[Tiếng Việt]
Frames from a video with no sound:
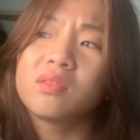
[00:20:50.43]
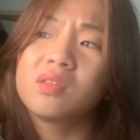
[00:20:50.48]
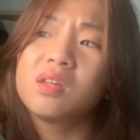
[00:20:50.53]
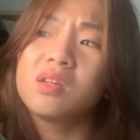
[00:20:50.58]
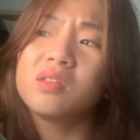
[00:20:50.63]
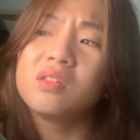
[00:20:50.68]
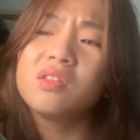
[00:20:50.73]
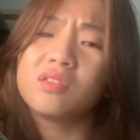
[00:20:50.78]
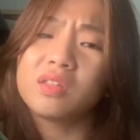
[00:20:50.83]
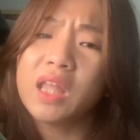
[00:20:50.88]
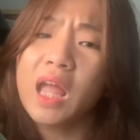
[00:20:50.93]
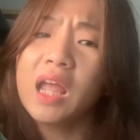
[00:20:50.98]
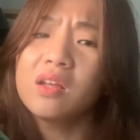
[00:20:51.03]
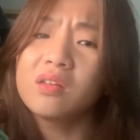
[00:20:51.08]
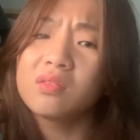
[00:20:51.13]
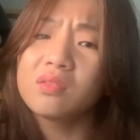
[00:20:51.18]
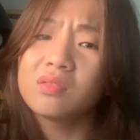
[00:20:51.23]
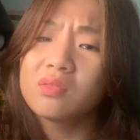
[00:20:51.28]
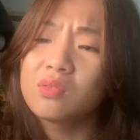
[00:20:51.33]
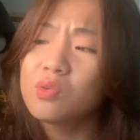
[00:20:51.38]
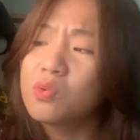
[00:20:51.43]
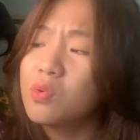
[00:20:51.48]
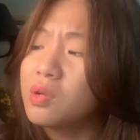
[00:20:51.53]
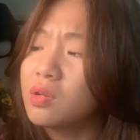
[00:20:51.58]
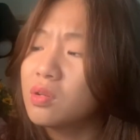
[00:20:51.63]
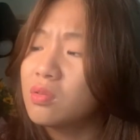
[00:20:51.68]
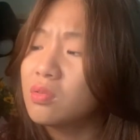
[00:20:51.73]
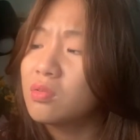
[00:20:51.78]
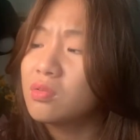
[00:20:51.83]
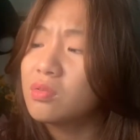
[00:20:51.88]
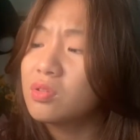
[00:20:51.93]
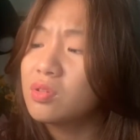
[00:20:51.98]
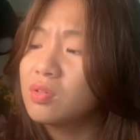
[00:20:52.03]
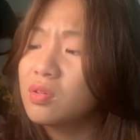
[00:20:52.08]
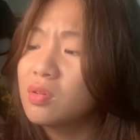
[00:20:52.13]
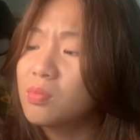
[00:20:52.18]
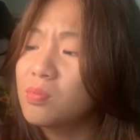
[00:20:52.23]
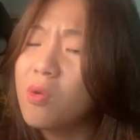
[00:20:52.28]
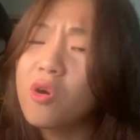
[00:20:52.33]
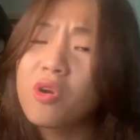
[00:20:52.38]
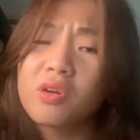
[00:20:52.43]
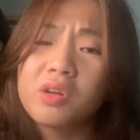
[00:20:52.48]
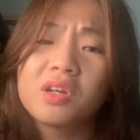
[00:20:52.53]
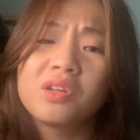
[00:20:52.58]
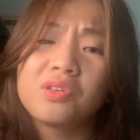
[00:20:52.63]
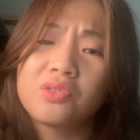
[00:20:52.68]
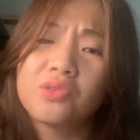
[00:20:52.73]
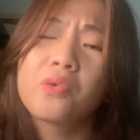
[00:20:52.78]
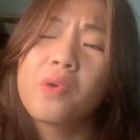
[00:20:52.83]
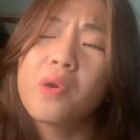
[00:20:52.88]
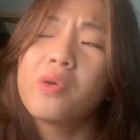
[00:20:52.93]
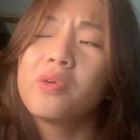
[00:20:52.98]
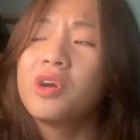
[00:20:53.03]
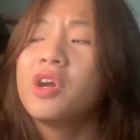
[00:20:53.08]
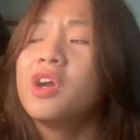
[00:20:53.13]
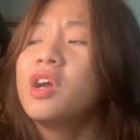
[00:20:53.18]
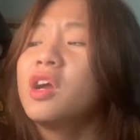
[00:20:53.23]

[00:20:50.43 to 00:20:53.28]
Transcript: những thử thách của Morgan Crow